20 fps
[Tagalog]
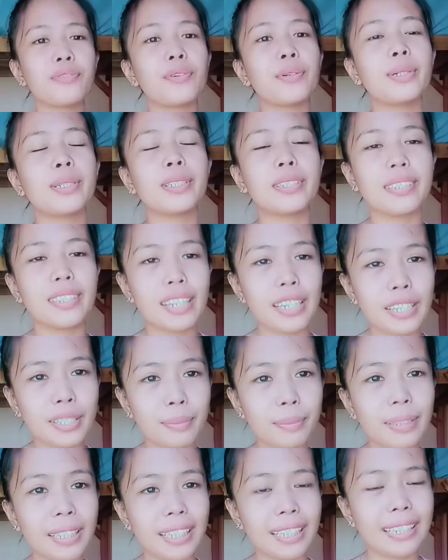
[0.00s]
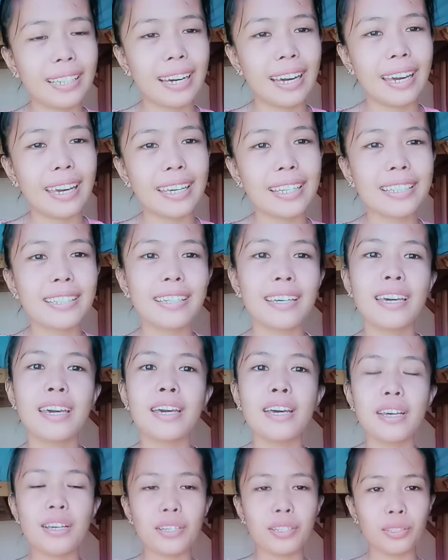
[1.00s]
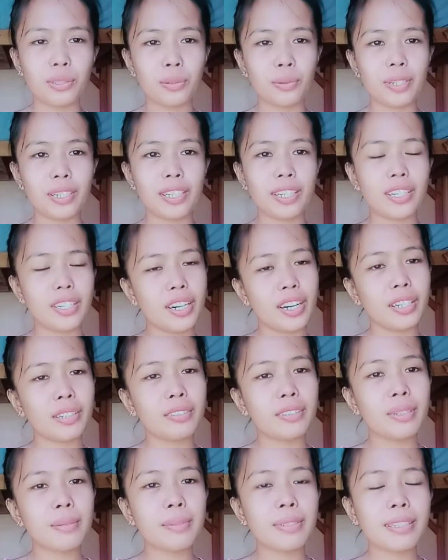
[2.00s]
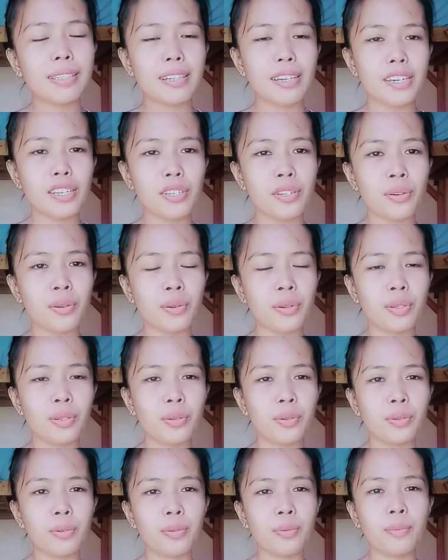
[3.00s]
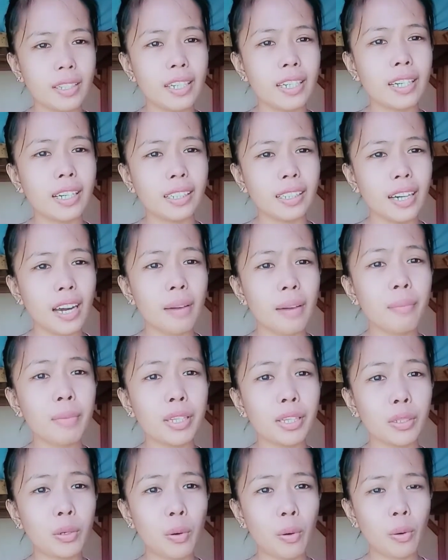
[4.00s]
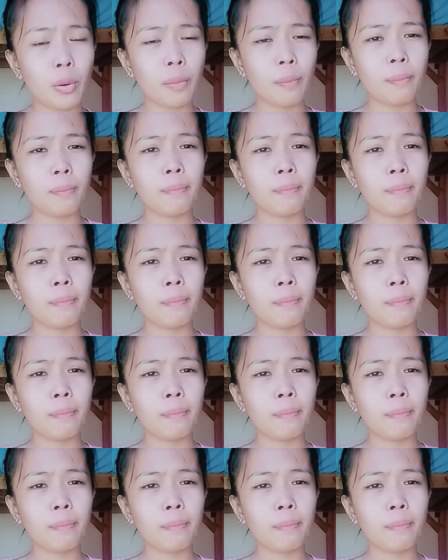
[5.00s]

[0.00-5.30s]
for today's vlog guys, so, isi-share ko naman sa inyo yung nagamit ko